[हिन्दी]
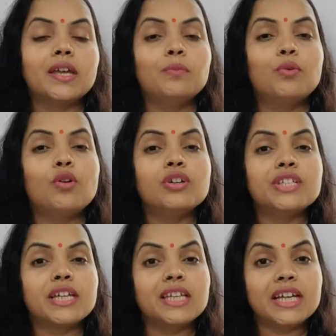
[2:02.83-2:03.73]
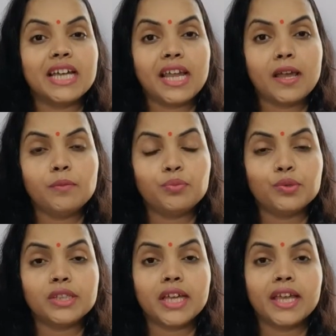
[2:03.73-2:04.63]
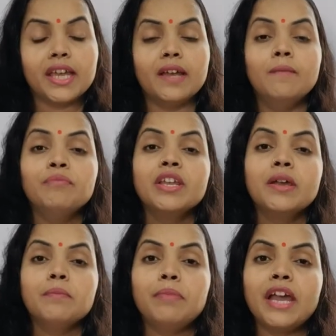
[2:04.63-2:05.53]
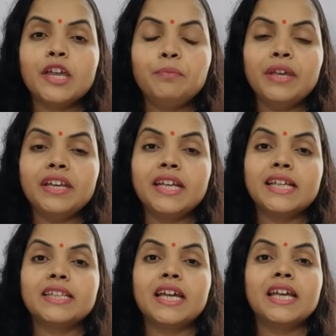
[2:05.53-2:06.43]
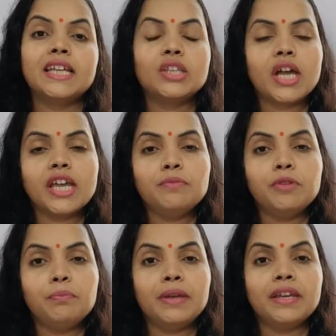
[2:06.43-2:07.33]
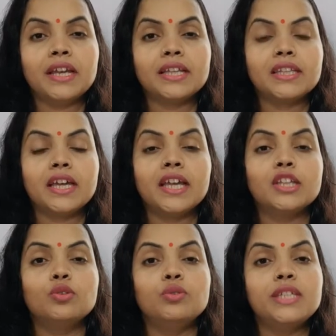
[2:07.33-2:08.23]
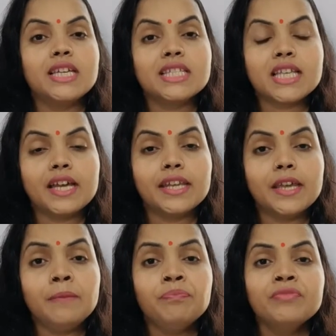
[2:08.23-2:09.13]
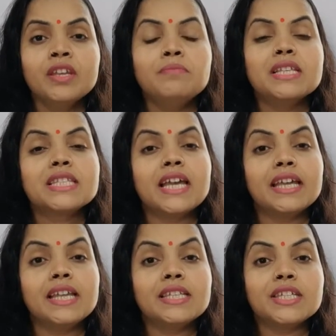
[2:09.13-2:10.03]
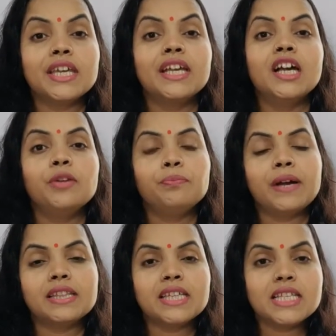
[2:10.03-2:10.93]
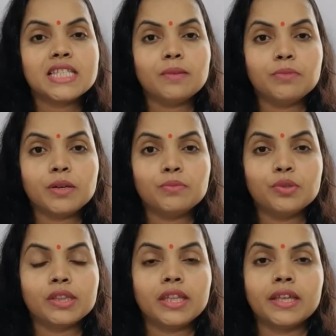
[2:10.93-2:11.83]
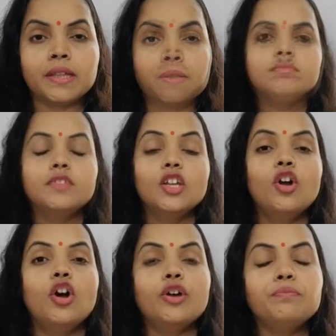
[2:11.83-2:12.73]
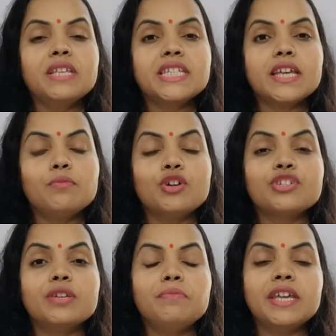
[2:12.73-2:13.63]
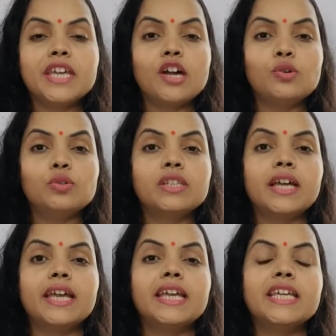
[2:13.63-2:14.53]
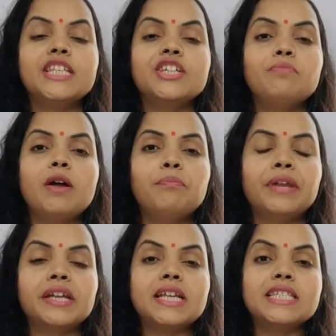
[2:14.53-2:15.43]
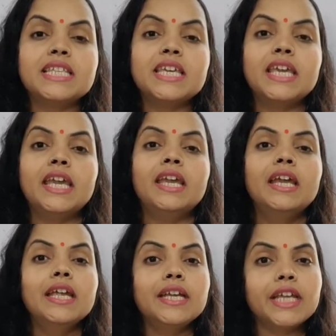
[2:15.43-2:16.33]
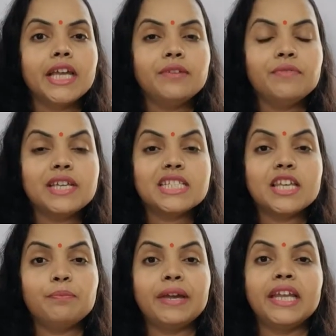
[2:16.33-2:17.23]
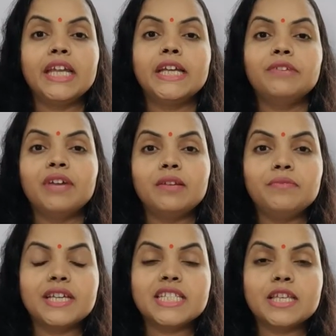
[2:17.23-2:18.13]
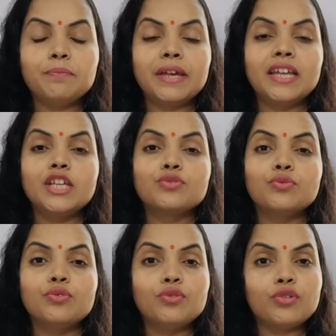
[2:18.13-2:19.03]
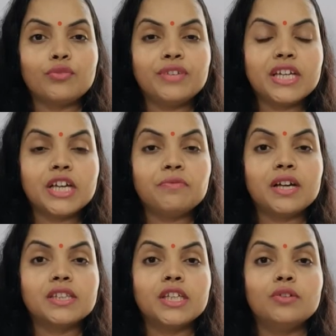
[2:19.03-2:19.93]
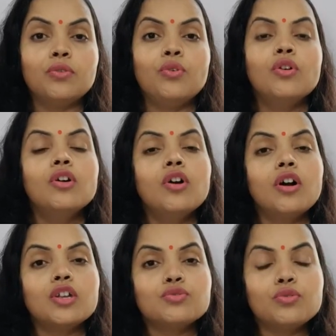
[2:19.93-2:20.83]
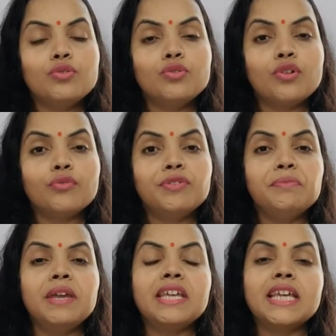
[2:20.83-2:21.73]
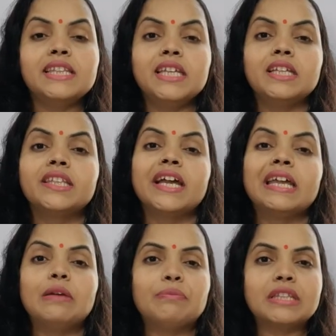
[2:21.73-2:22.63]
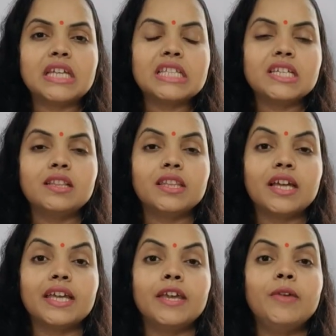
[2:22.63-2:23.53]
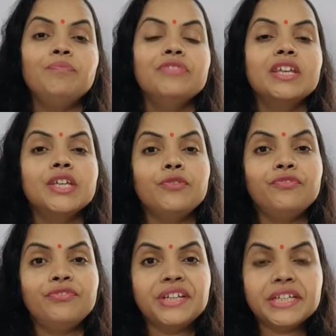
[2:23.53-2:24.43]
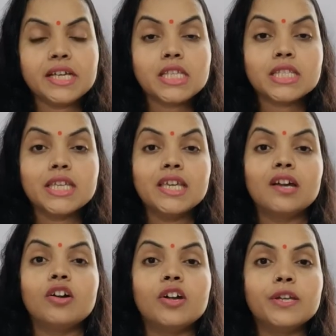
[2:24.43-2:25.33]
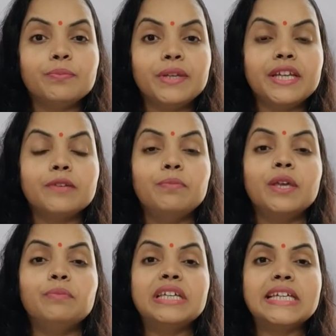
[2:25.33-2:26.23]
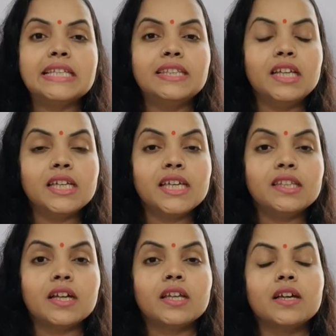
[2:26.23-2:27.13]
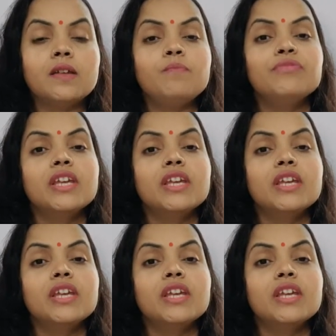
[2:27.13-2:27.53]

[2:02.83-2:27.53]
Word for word: है बहुत ज़्यादा क्रैम्प होता है बैक पेन रहता है थाई में पेन रहता है तो ये सारे मिसकैरेज के गर्भपात के सिम्टम होते हैं और मिस्ड एबॉशन में क्या होता है कि जब आप प्रेगनेंसी के 10 वीक से पहले 12 वीक से पहले सोनोग्राफी करवाते हो और सोनोग्राफी में ये दिखता है पता चलता है कि फीटस की हार्ट बीट बेबी की दिल की धड़कन